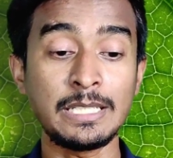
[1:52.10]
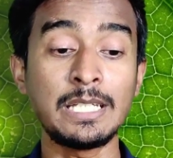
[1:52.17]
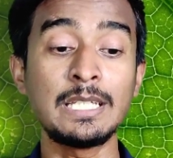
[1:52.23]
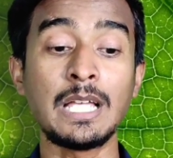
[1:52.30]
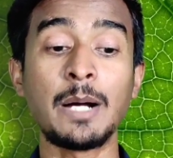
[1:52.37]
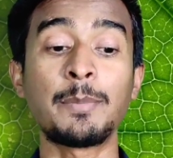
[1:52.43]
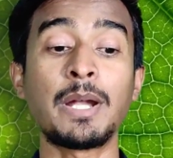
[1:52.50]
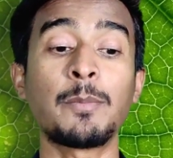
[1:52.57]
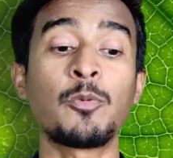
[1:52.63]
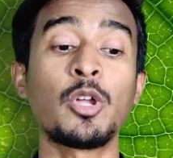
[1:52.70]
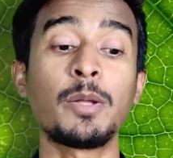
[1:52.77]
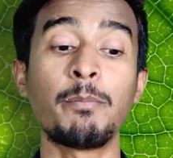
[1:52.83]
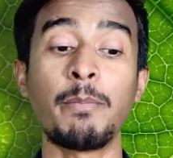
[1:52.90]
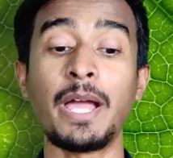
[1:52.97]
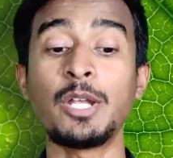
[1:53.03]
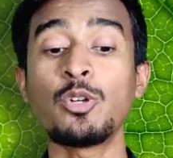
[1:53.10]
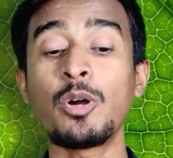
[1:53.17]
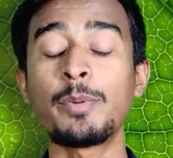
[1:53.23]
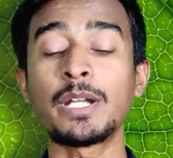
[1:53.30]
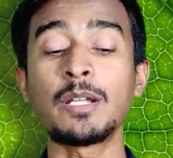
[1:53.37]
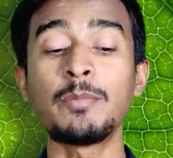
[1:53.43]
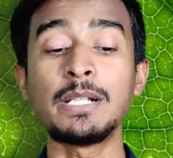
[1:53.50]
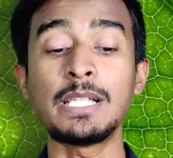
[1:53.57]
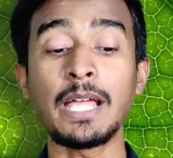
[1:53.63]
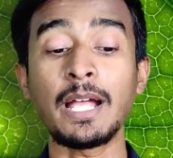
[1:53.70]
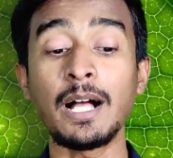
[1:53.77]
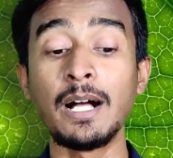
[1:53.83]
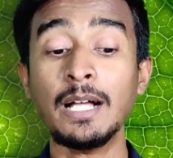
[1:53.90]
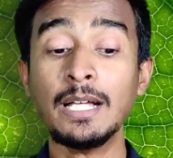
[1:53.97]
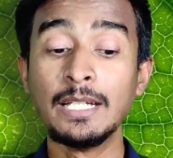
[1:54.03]
सकते हैं यहाँ पर आपको एक मेन्यू का बटन मिल
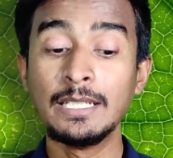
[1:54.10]
जाएगा